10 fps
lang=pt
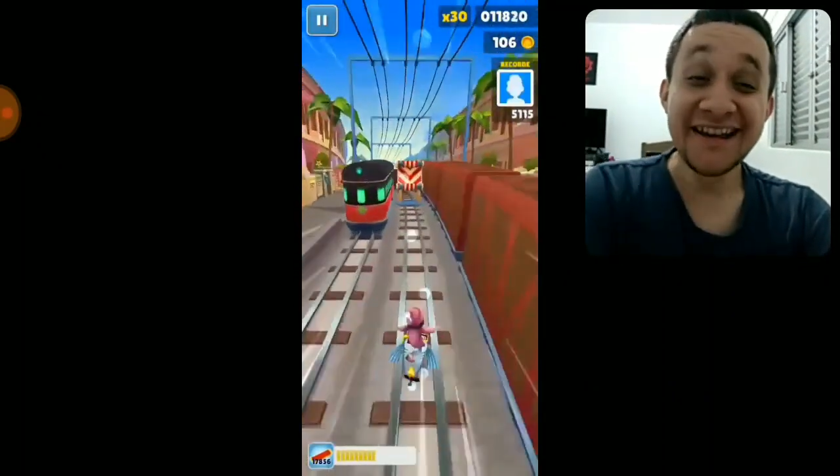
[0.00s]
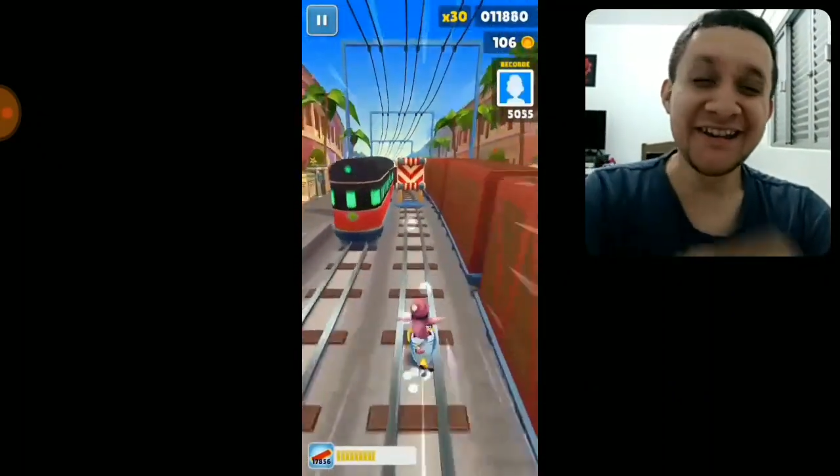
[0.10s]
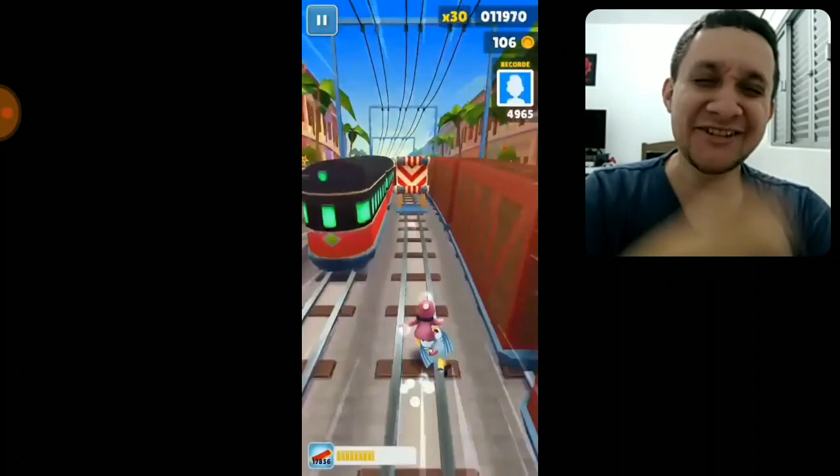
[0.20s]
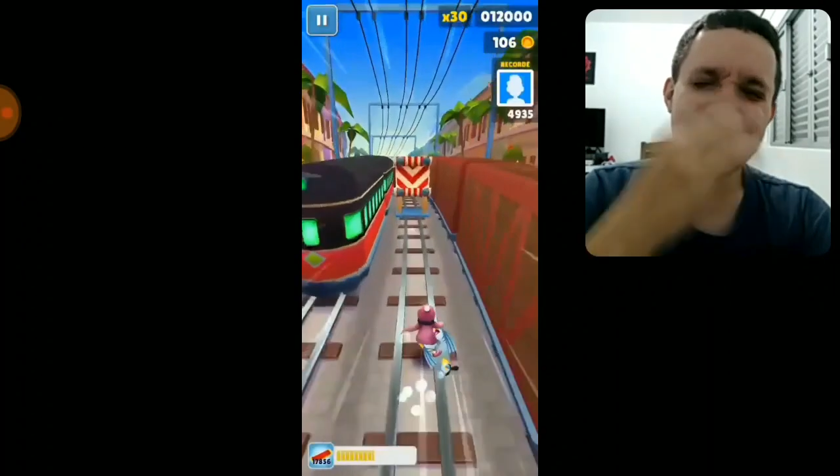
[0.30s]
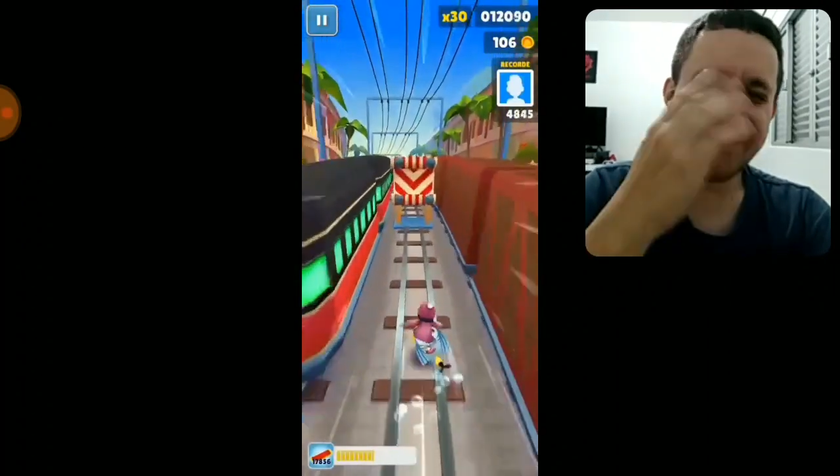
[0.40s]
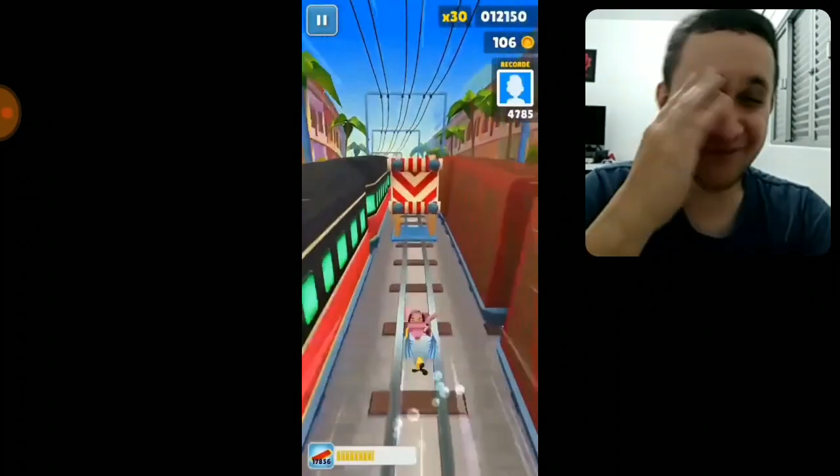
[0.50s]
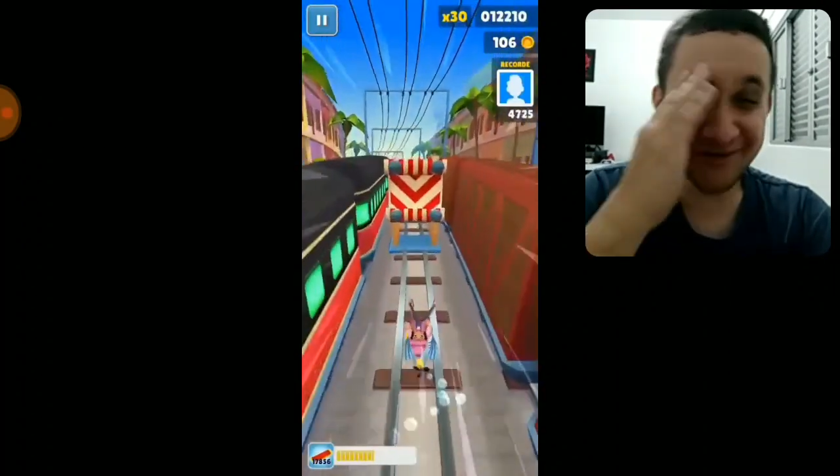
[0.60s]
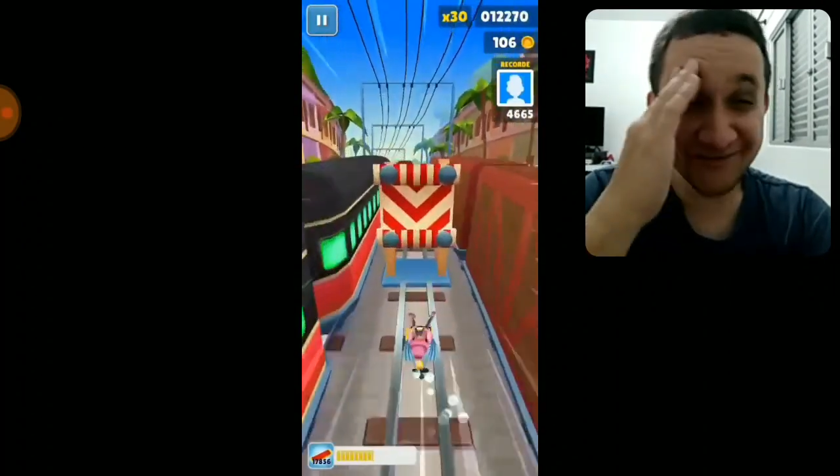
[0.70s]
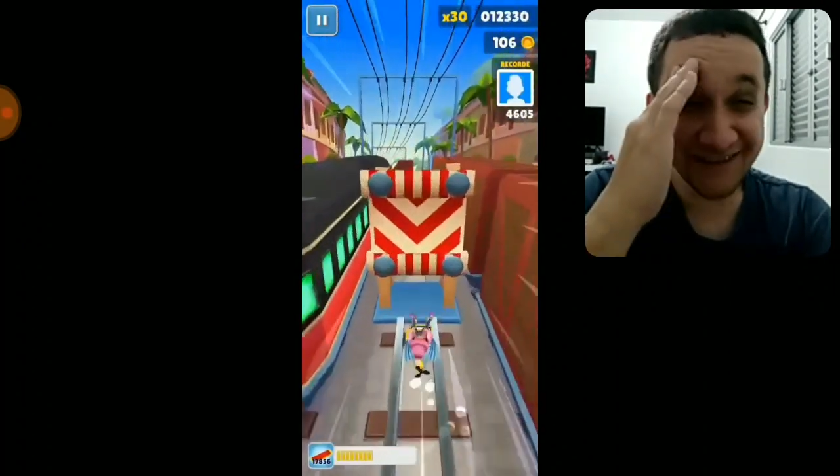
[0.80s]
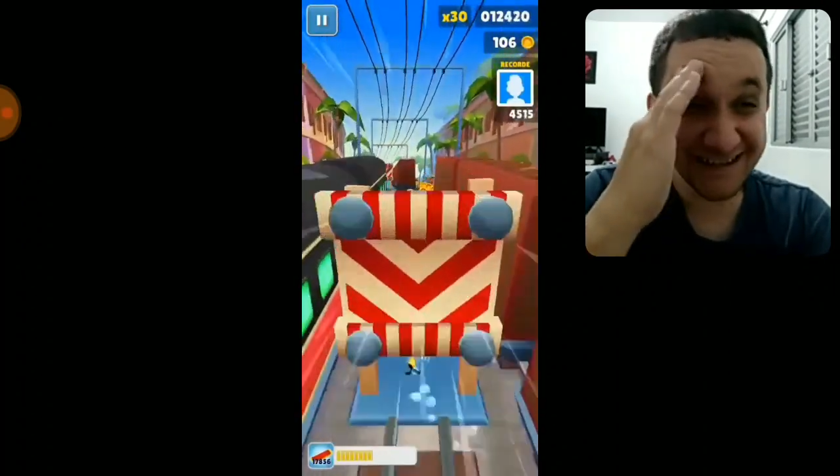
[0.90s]
Isso aqui
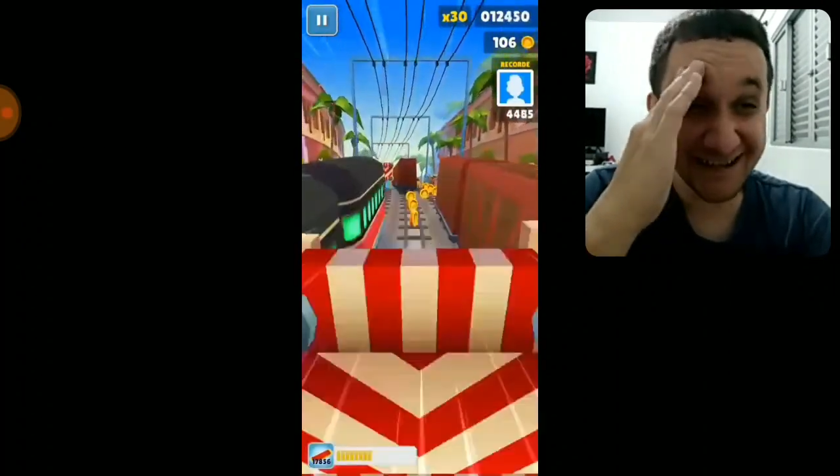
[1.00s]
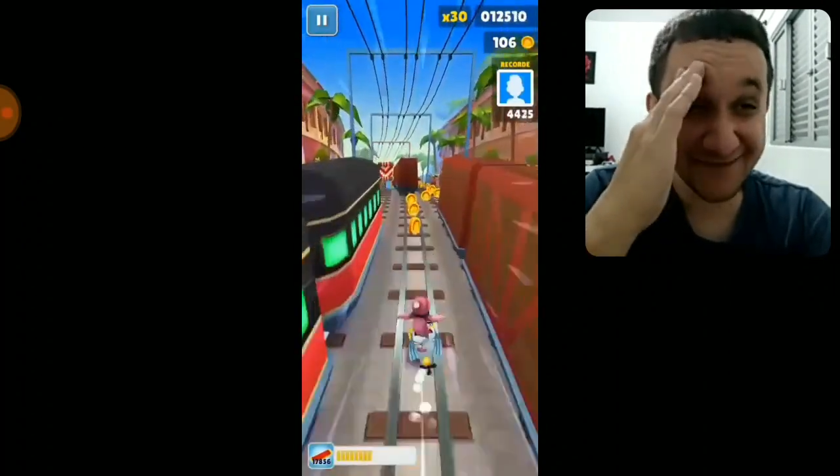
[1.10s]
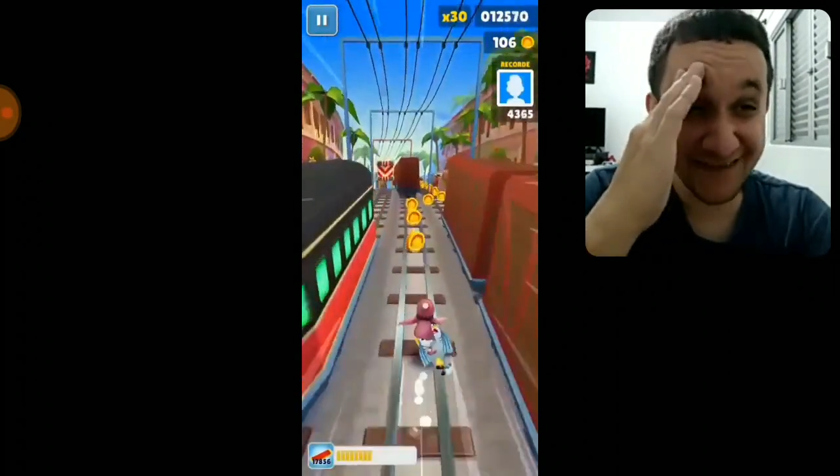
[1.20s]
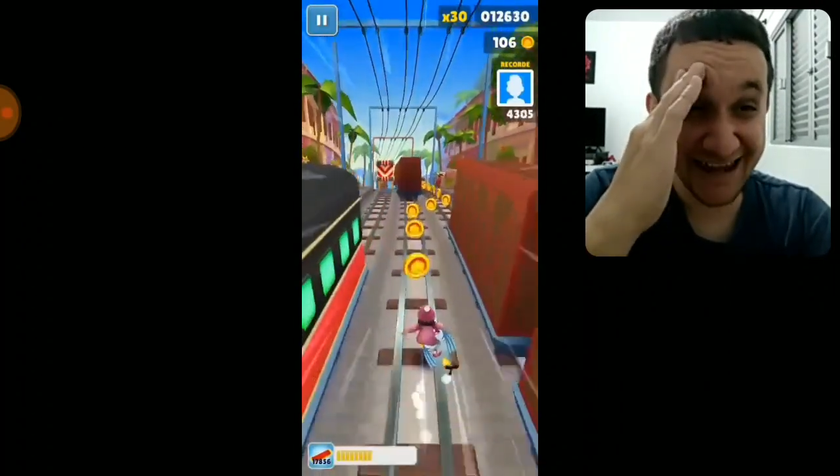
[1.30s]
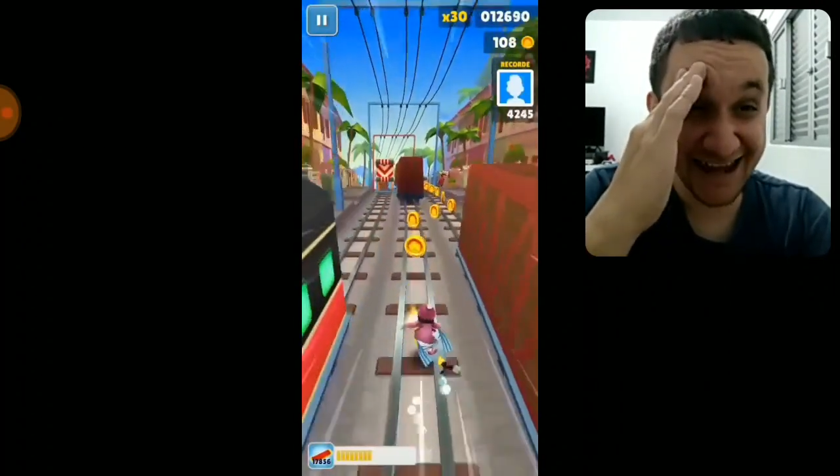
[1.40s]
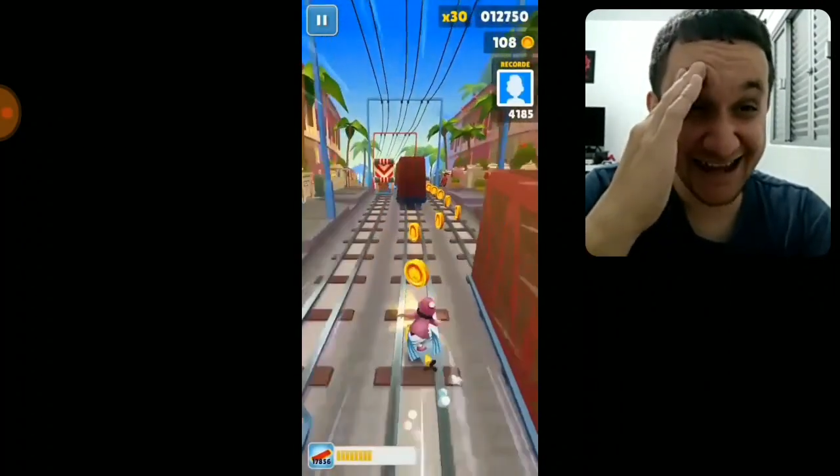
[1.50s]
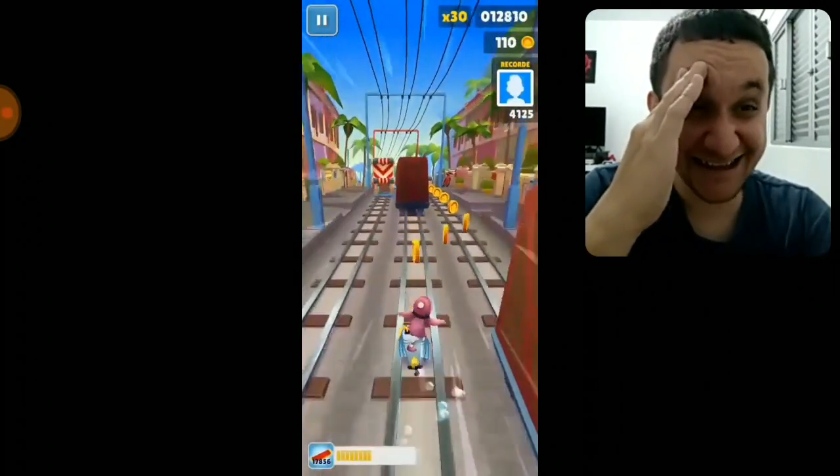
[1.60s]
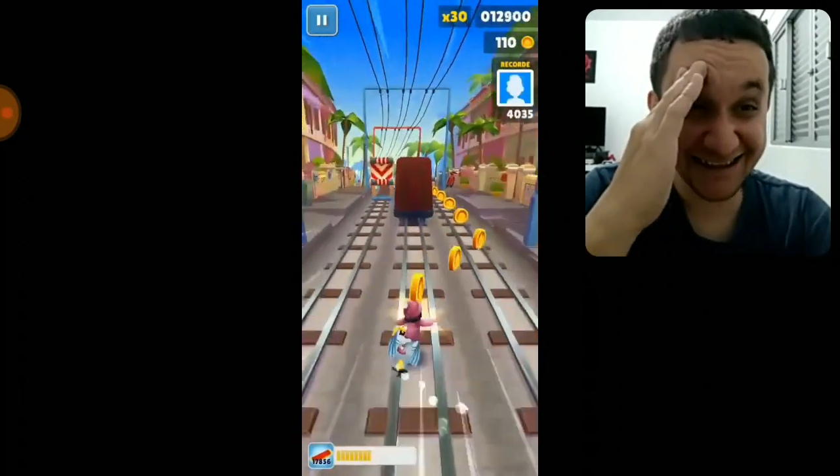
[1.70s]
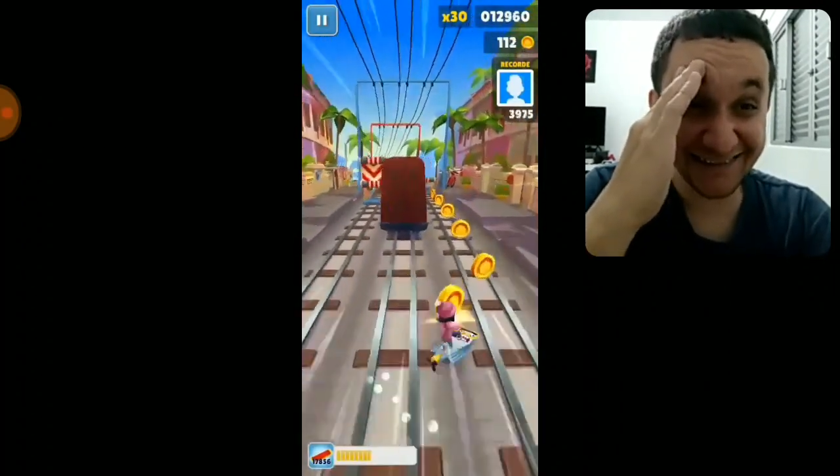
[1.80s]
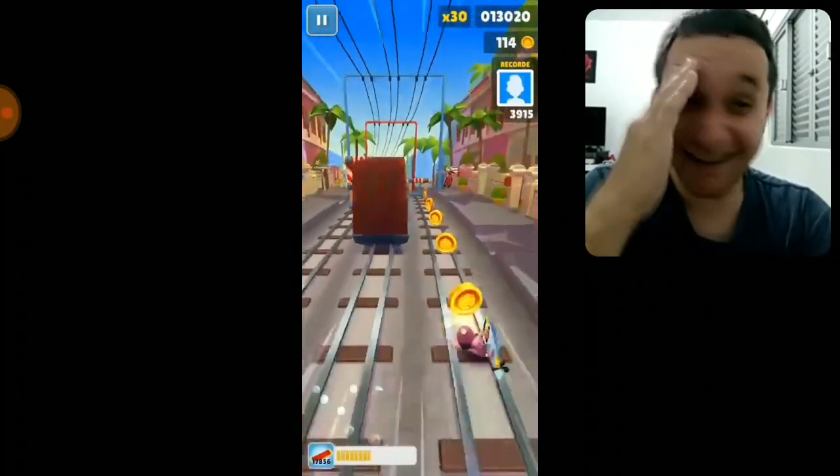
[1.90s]
foi um vazamento